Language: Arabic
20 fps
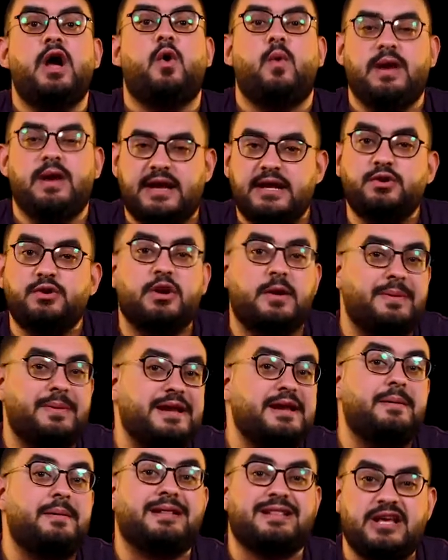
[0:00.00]
ولكنه رغم
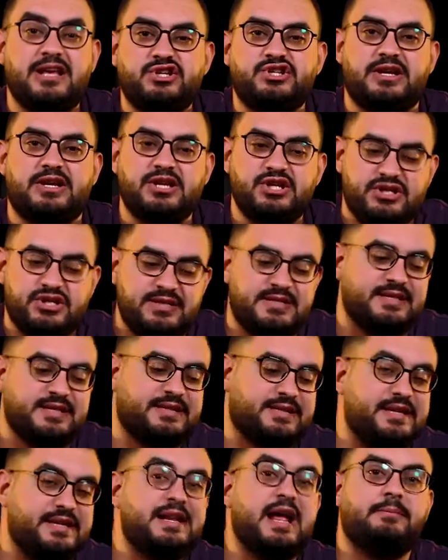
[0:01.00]
كده ما طلعش كلين شيتس
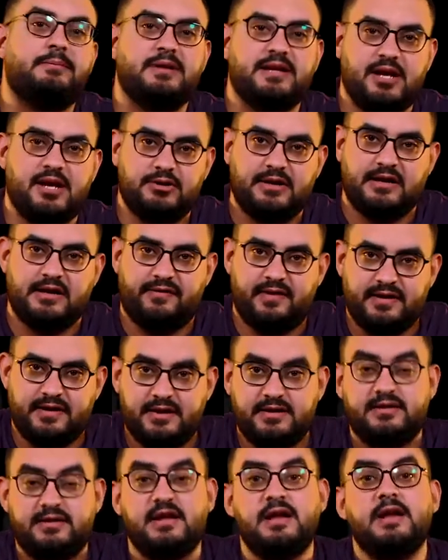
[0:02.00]
كتير قبل الجوله اللي
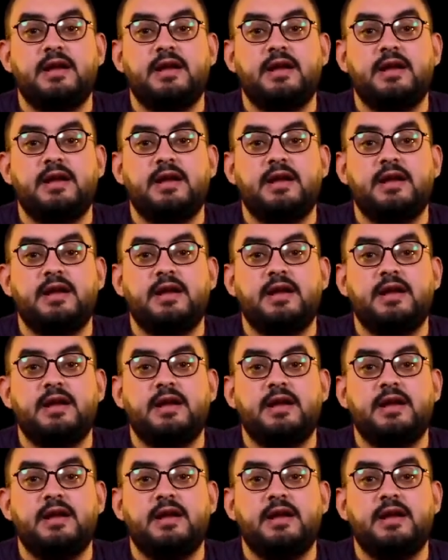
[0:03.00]
فاتت